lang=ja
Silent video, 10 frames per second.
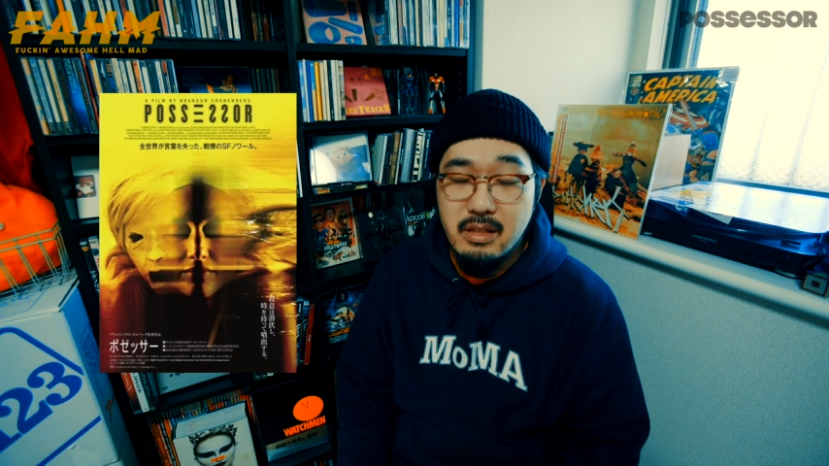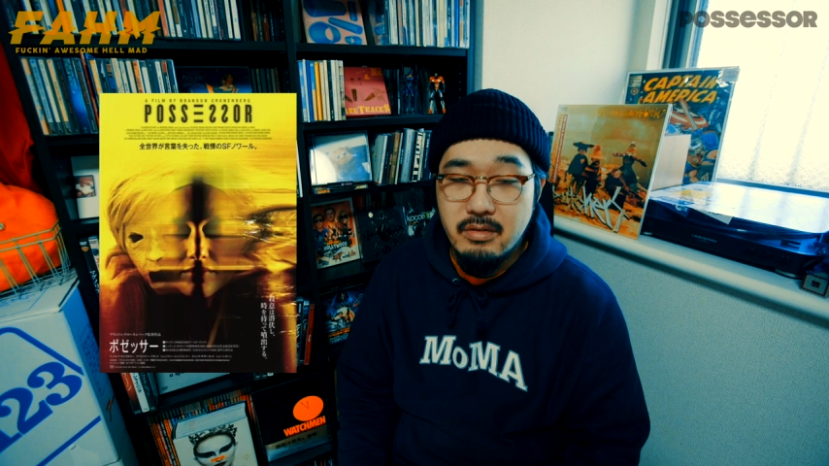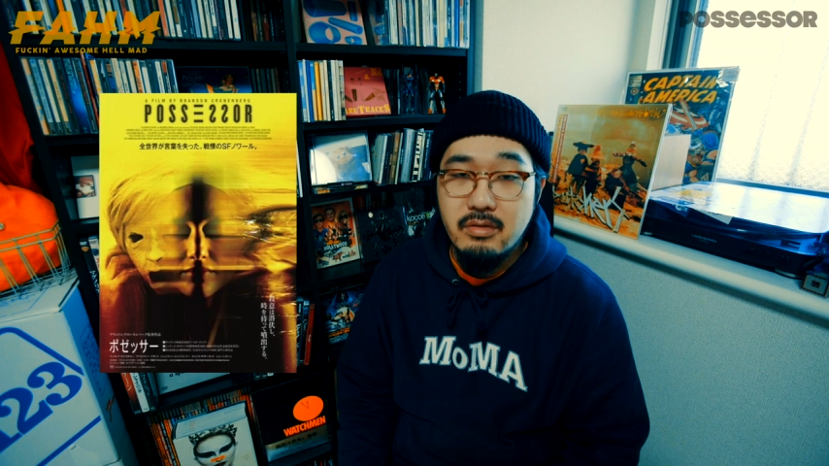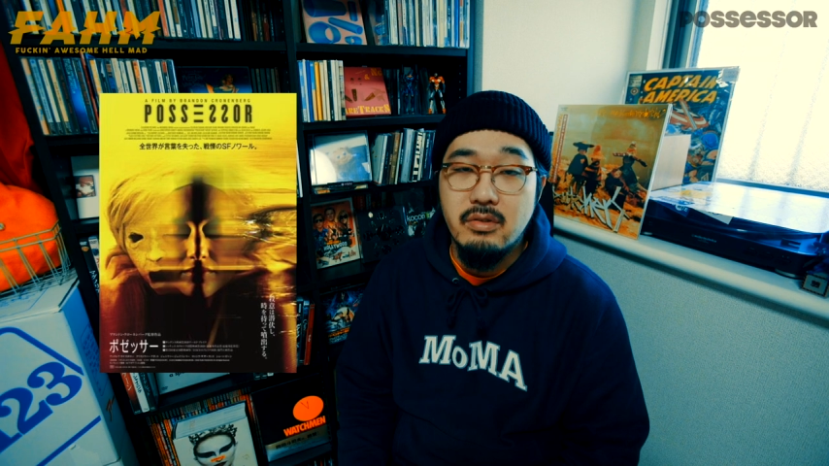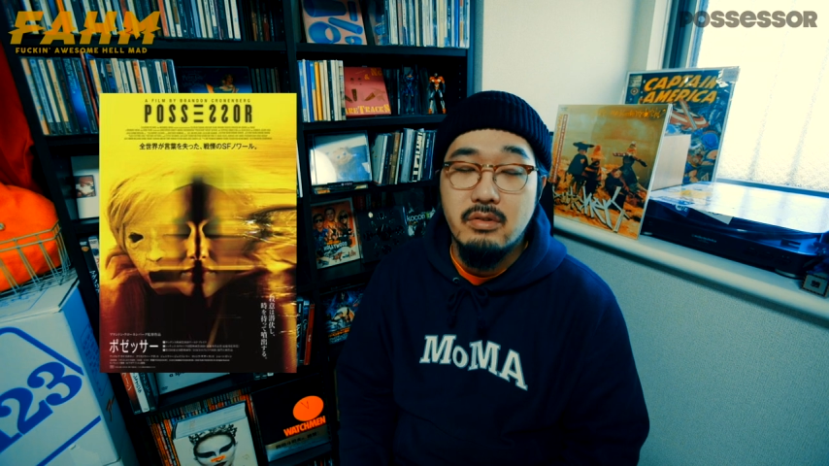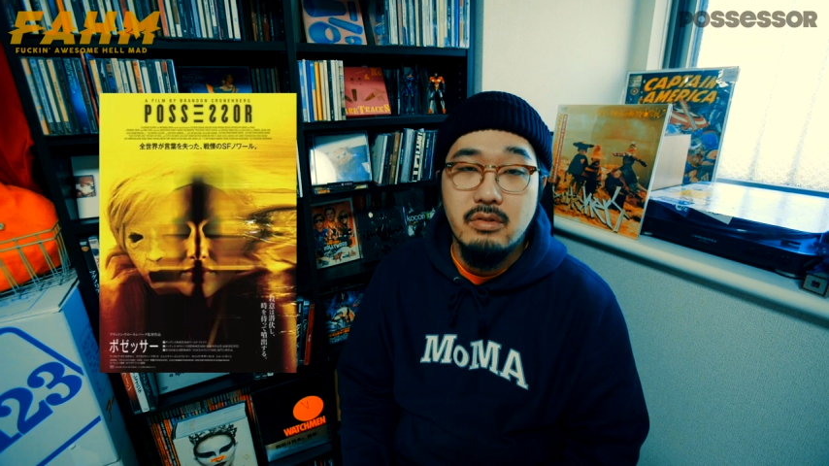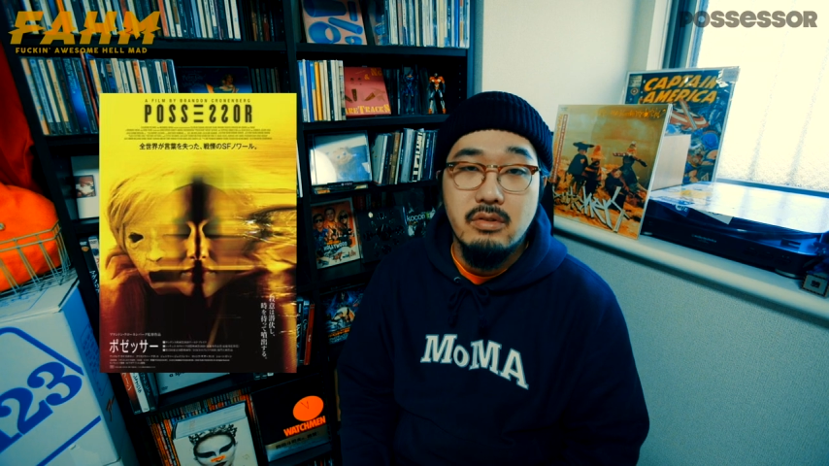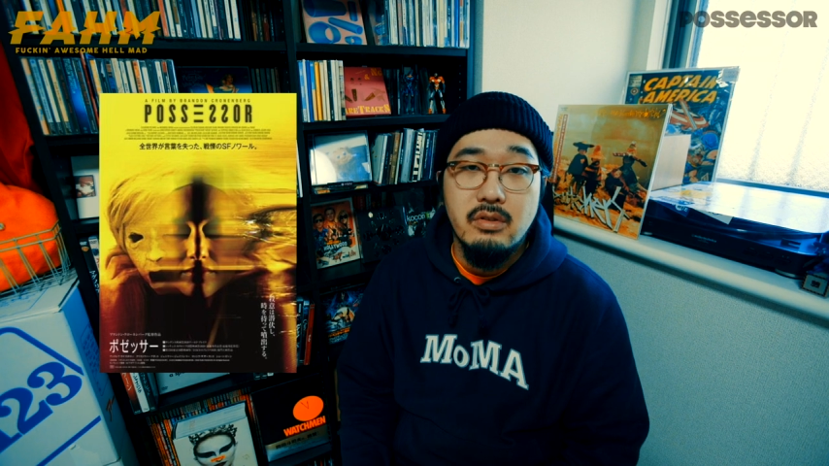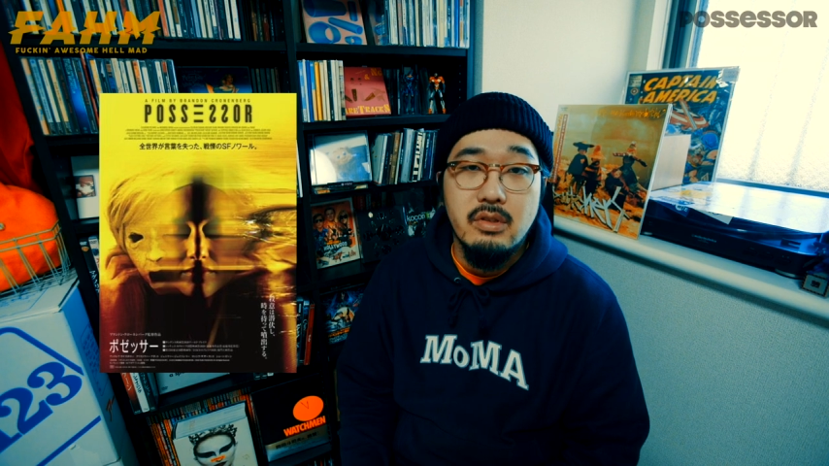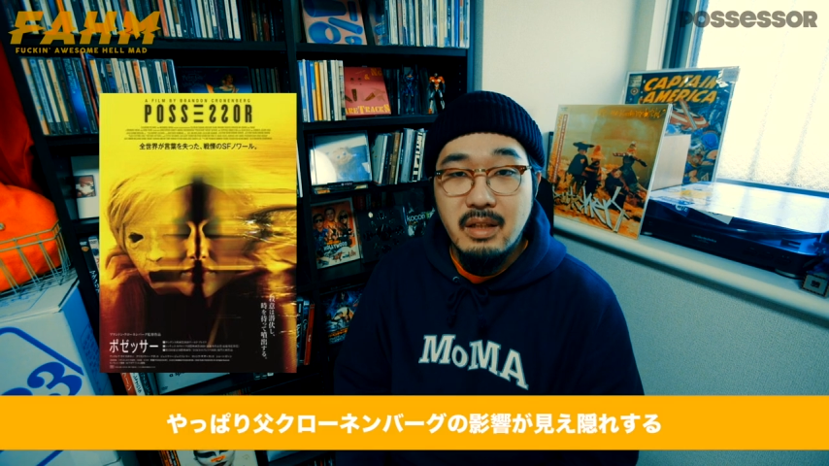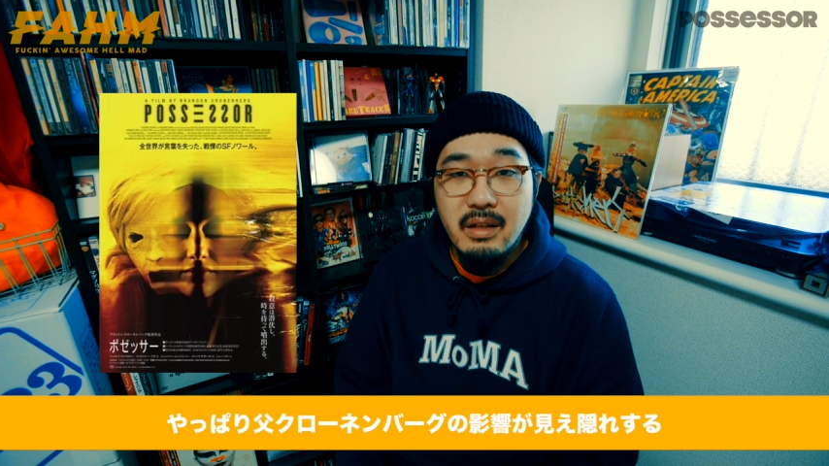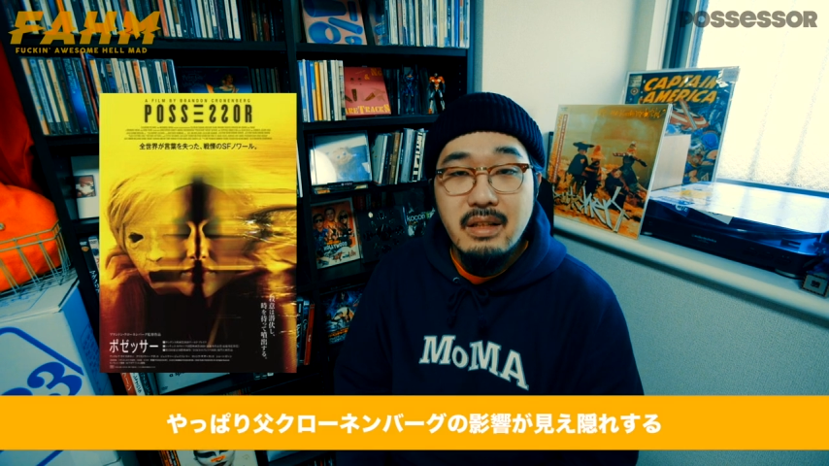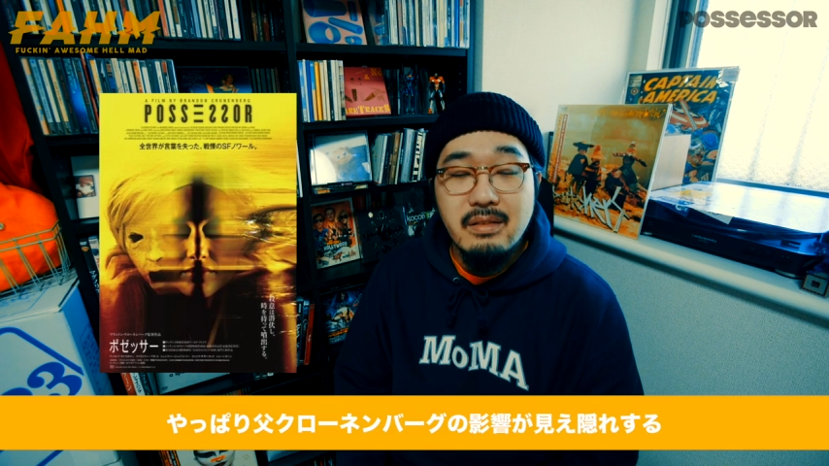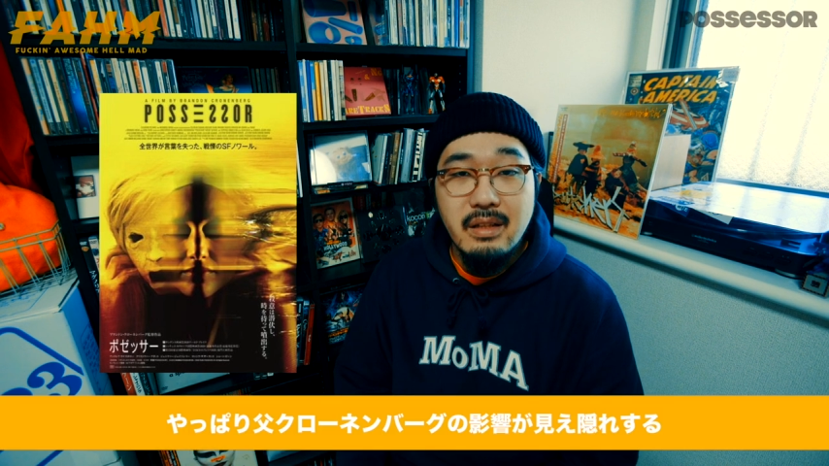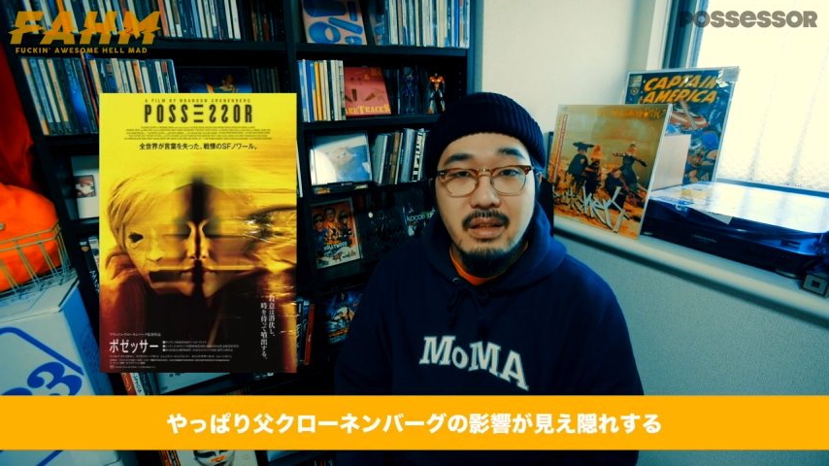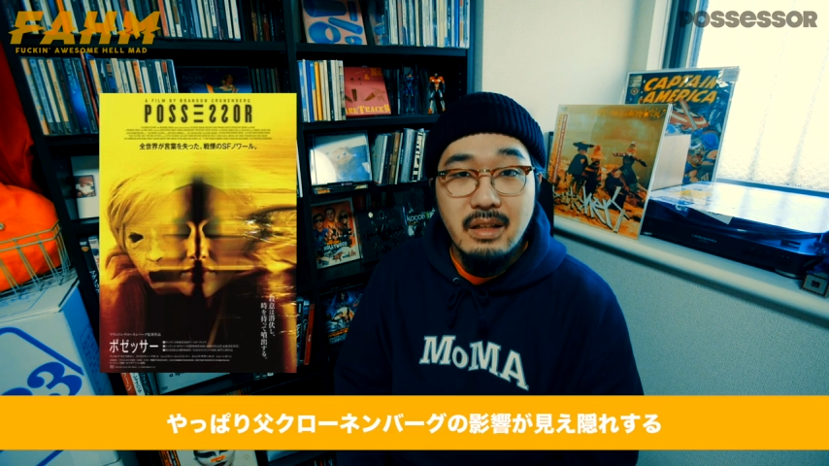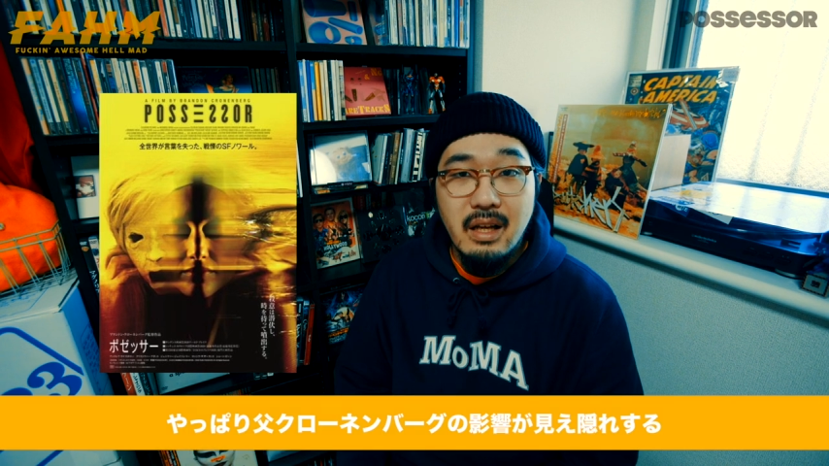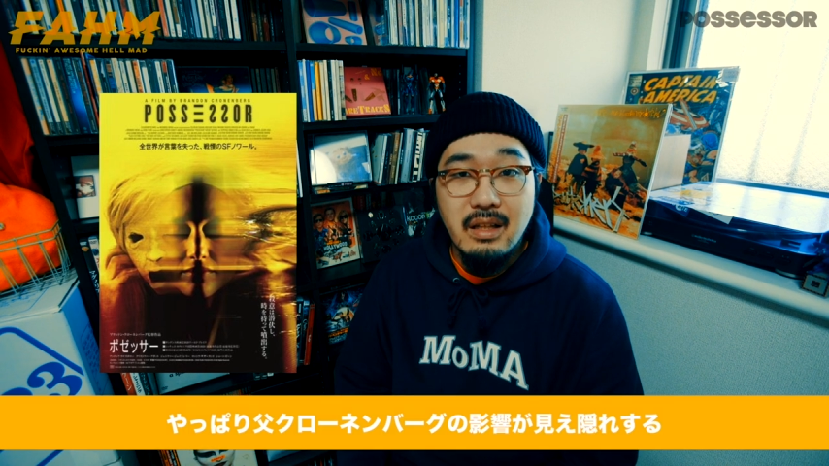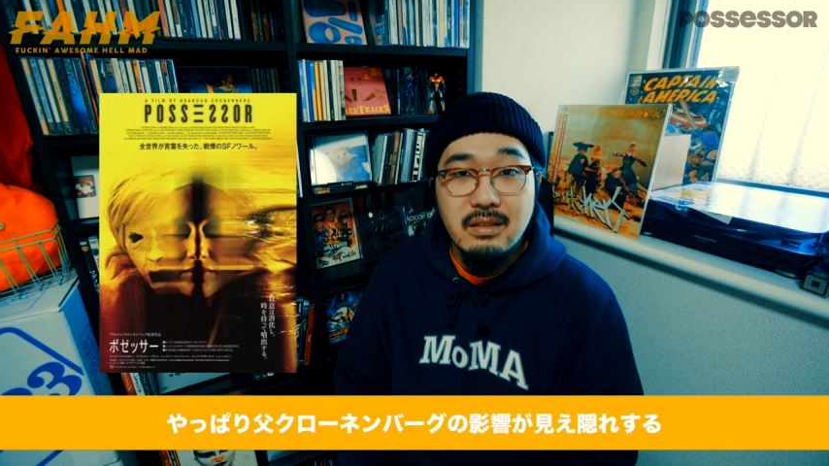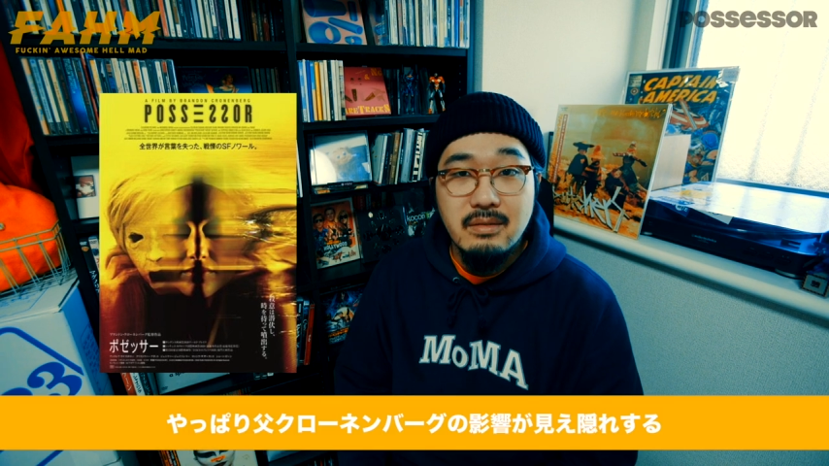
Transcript: 出、まあ、冷静な